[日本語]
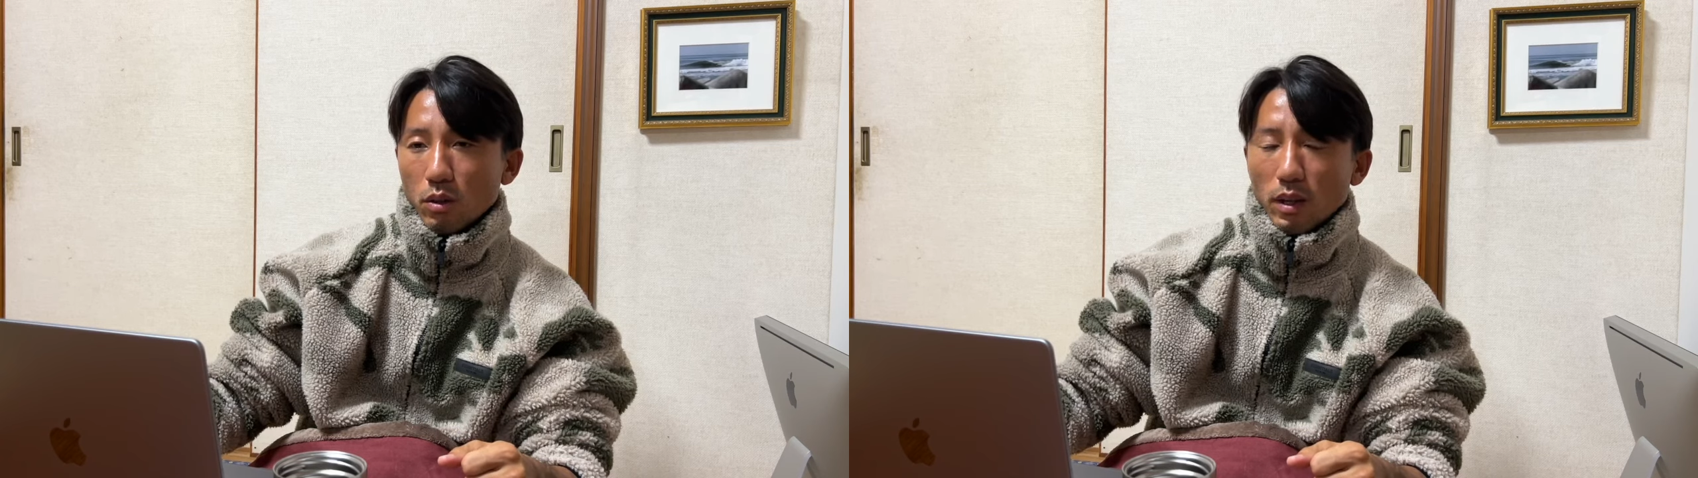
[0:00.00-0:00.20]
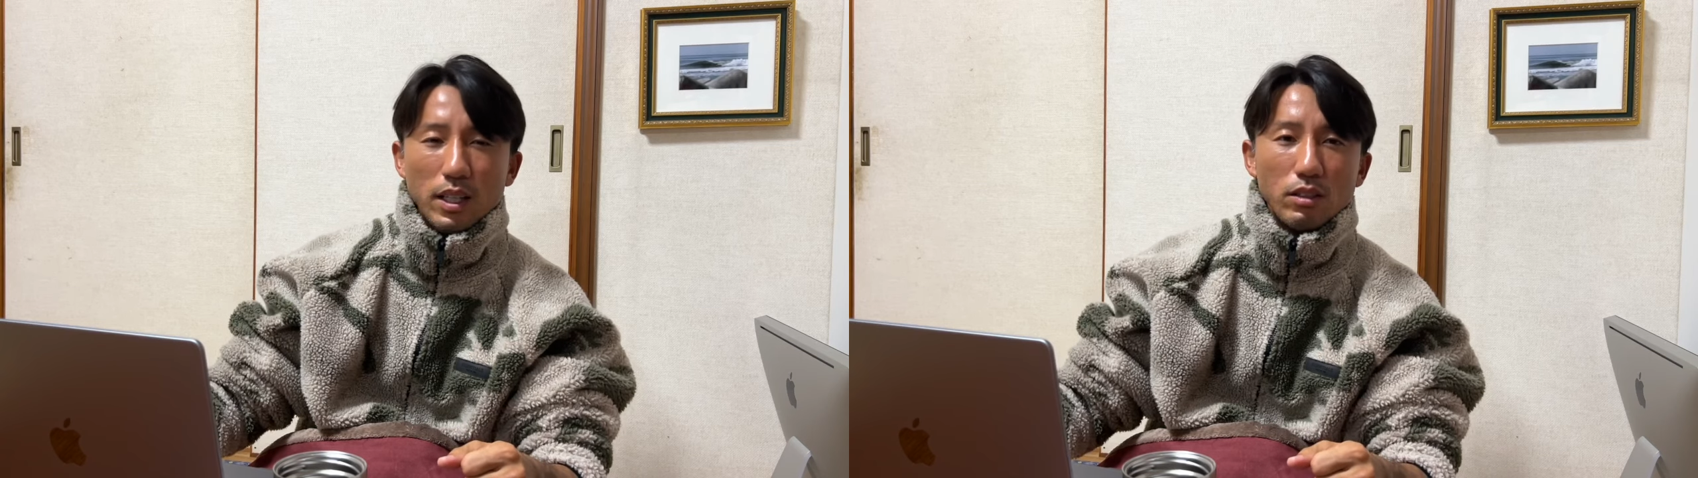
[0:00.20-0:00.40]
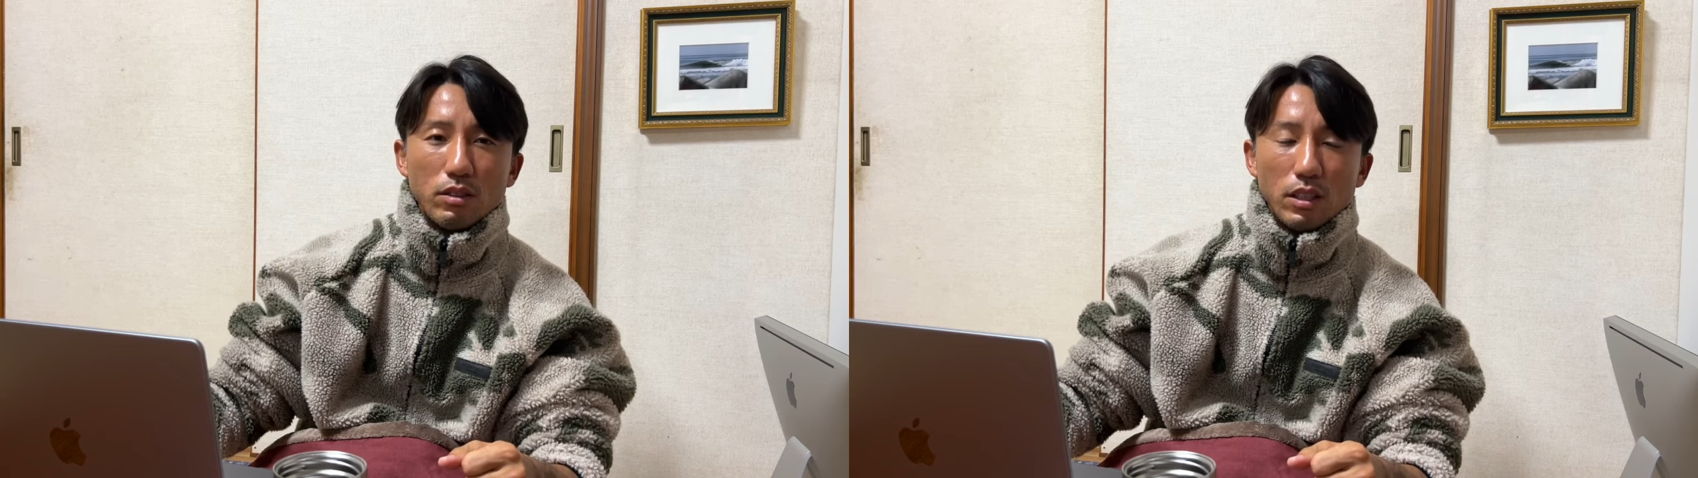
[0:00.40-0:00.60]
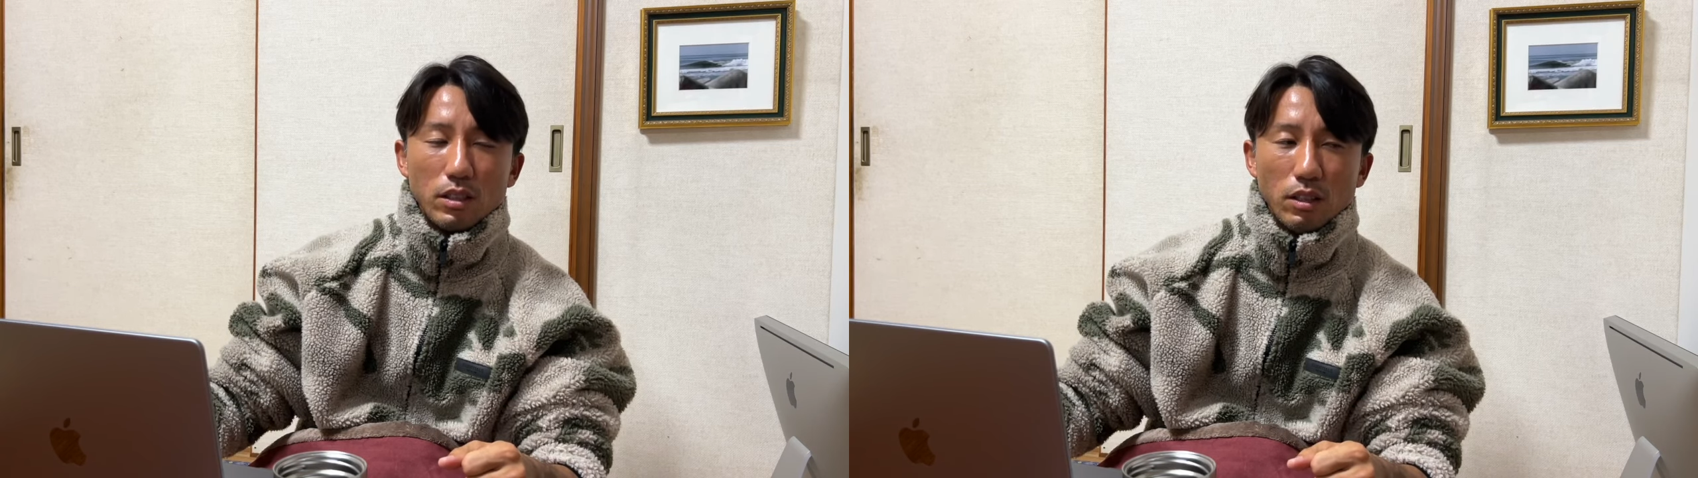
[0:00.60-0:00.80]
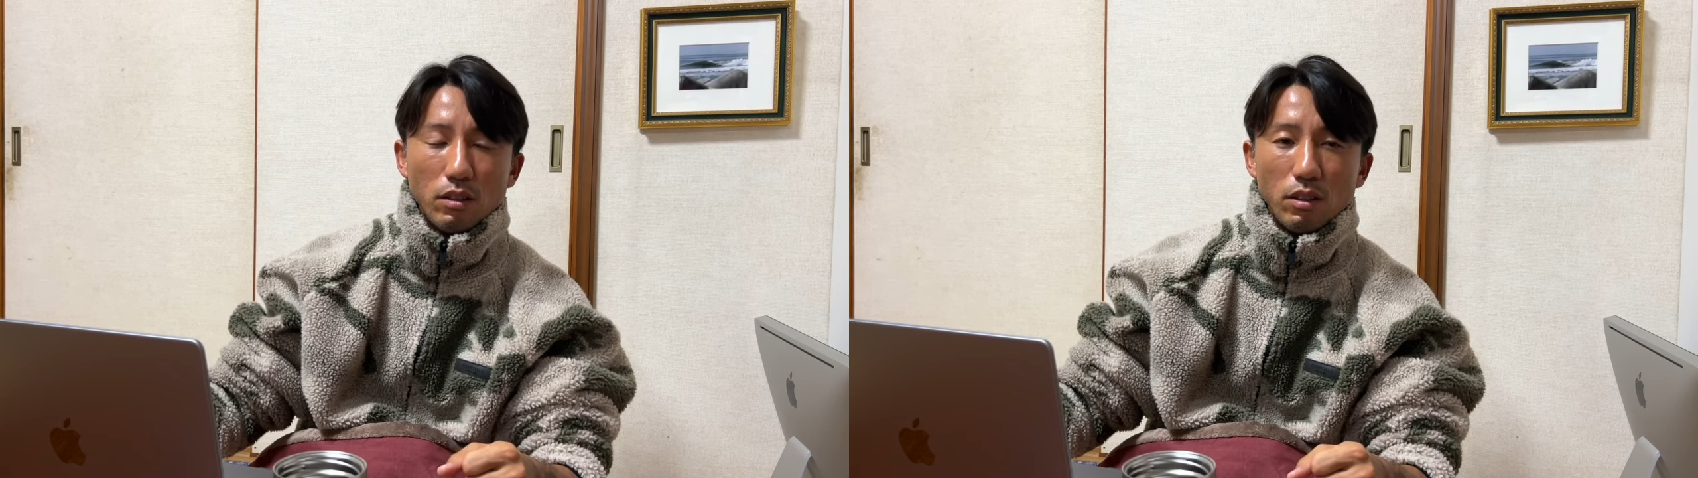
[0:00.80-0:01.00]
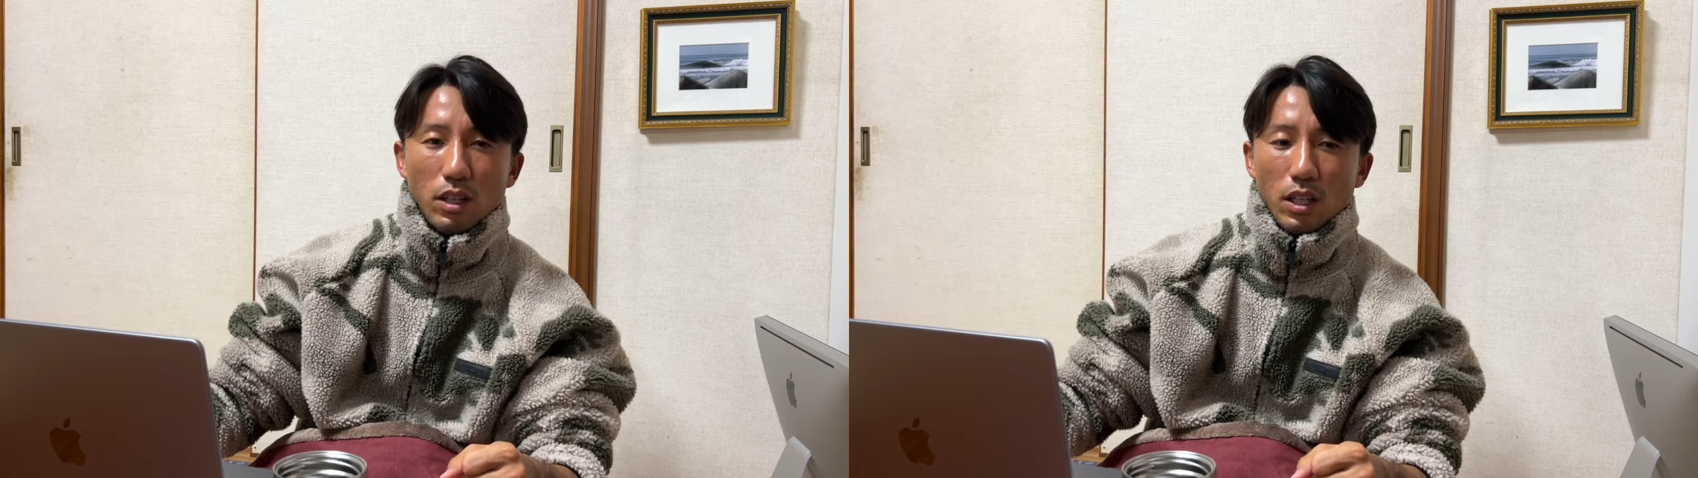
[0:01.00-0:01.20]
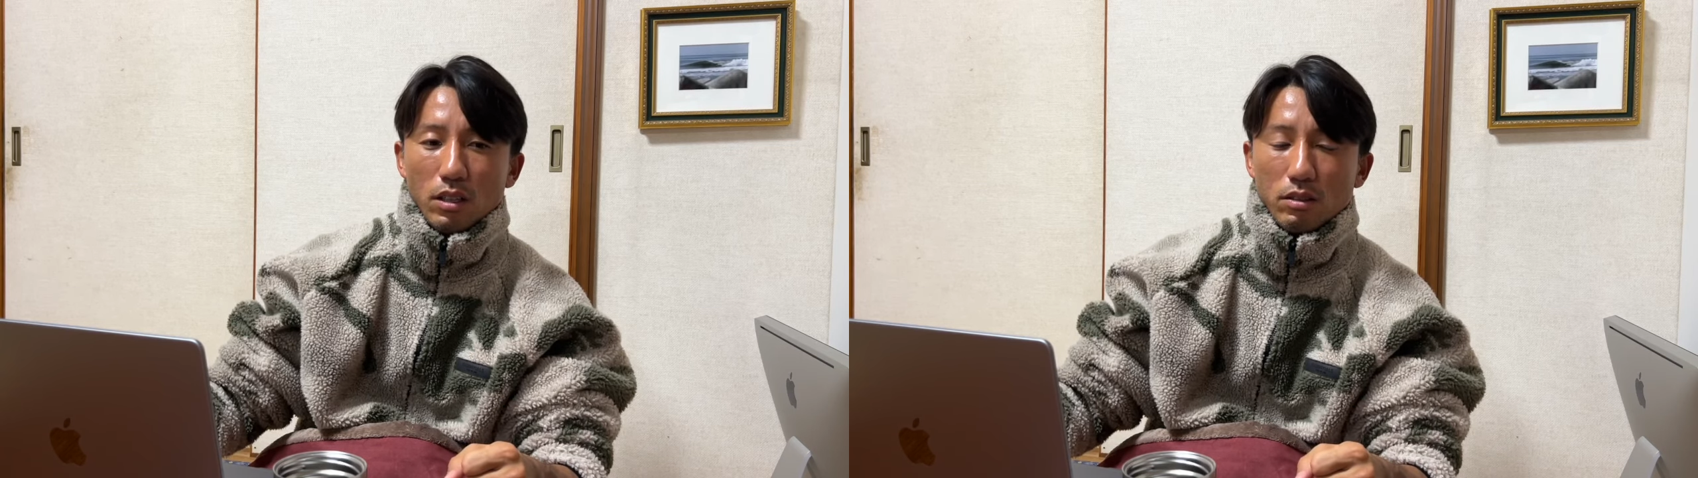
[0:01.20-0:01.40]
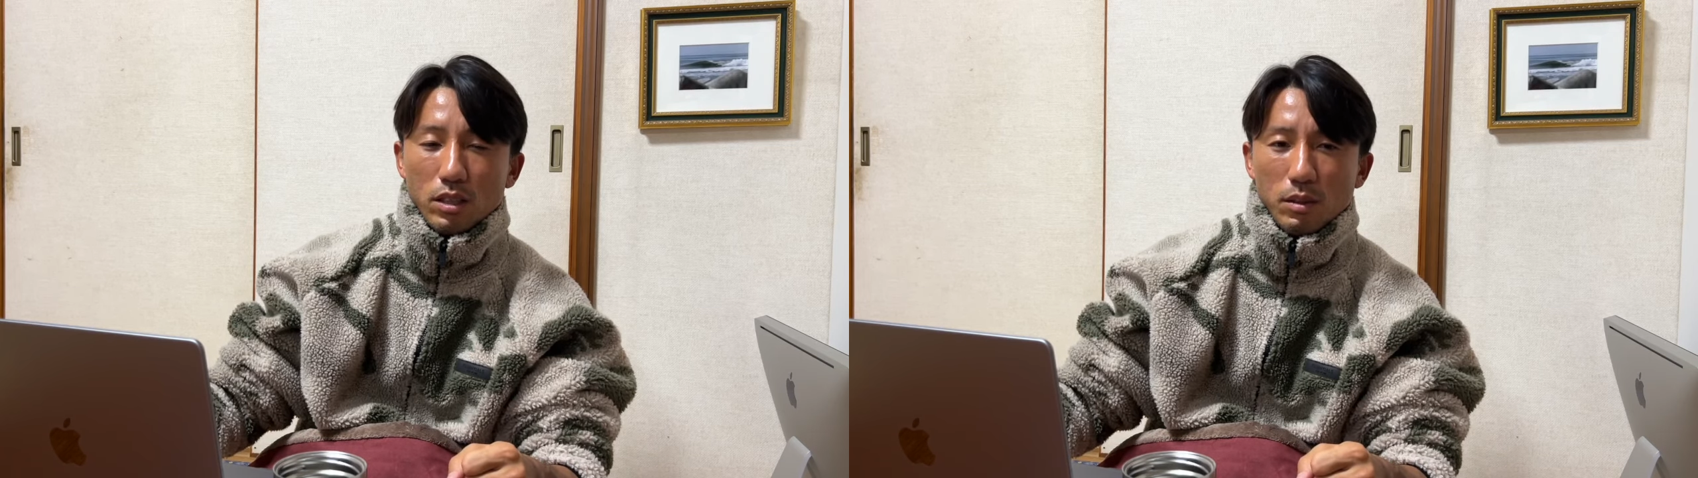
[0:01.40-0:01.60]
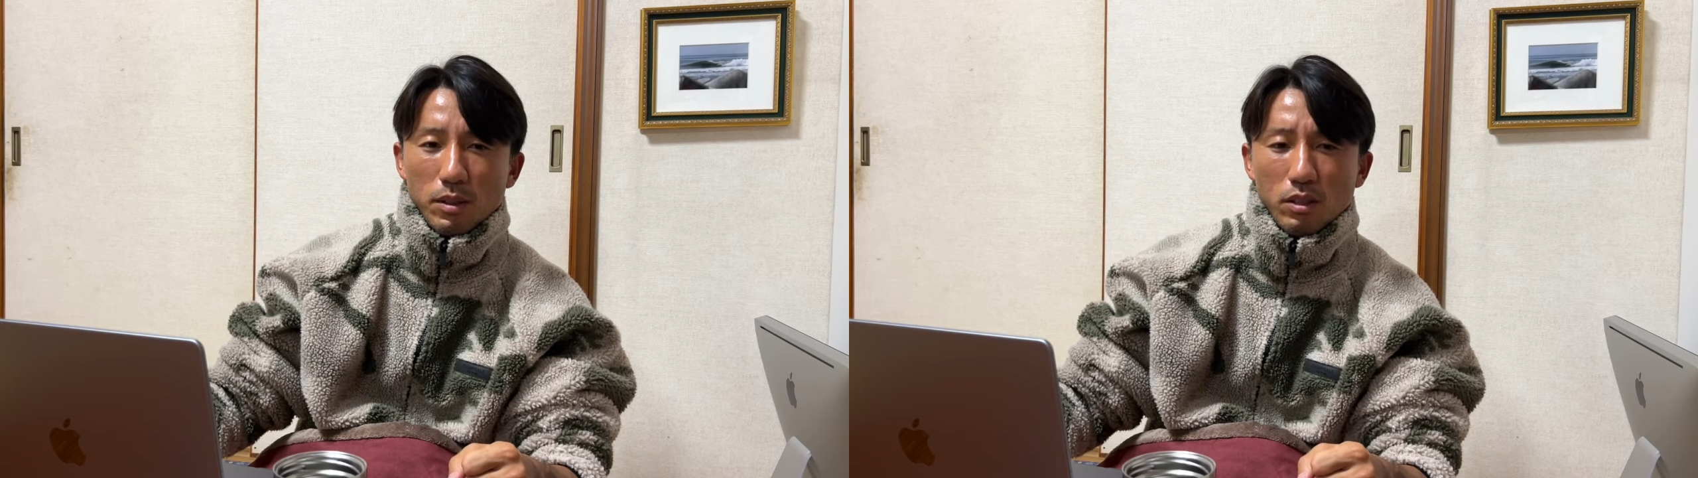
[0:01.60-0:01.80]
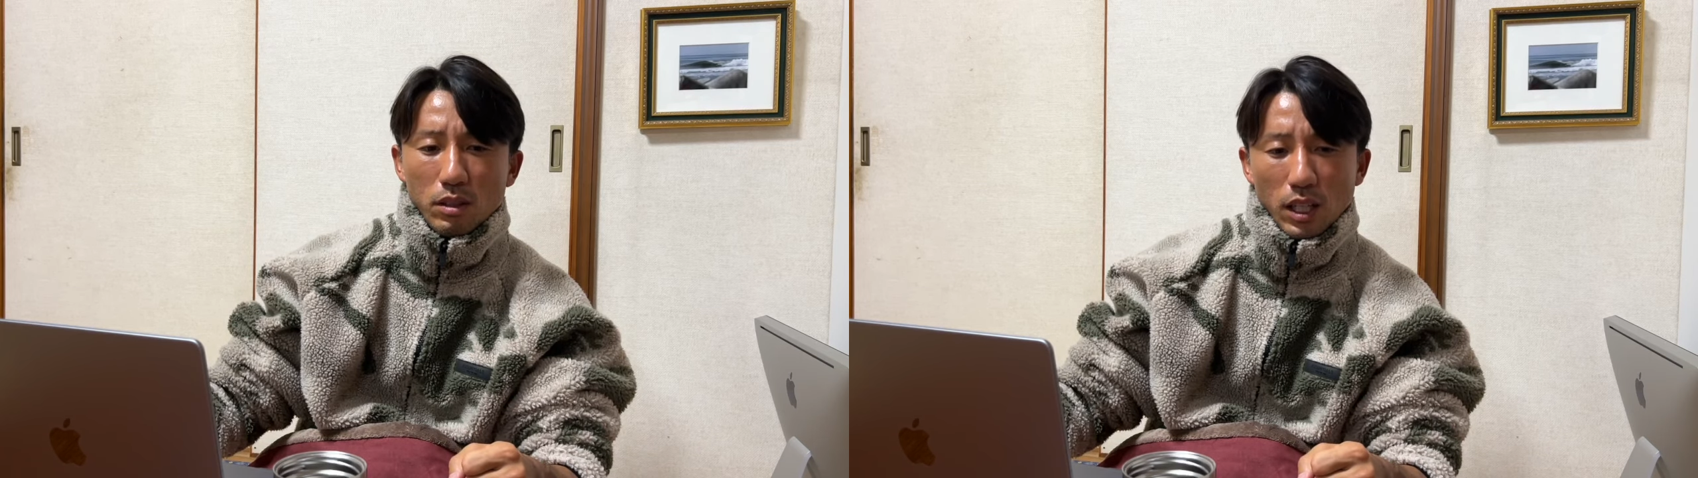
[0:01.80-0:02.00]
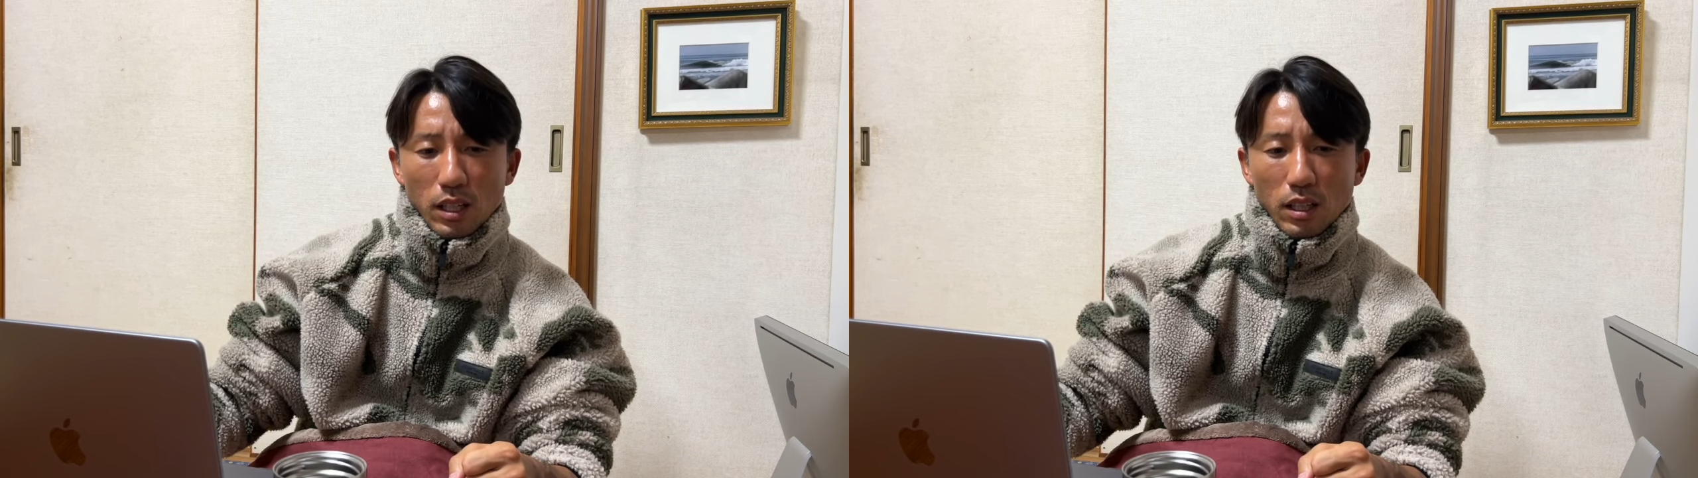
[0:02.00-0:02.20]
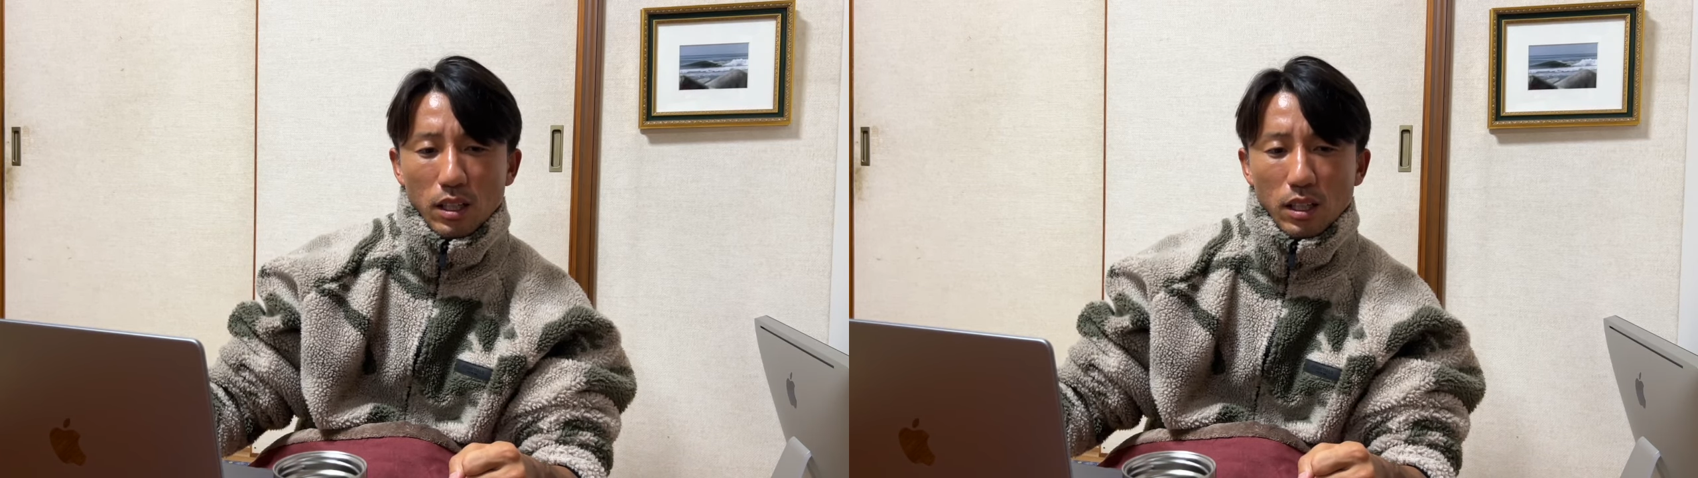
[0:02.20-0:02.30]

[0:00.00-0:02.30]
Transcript: わかるんですけど、釣り人ね、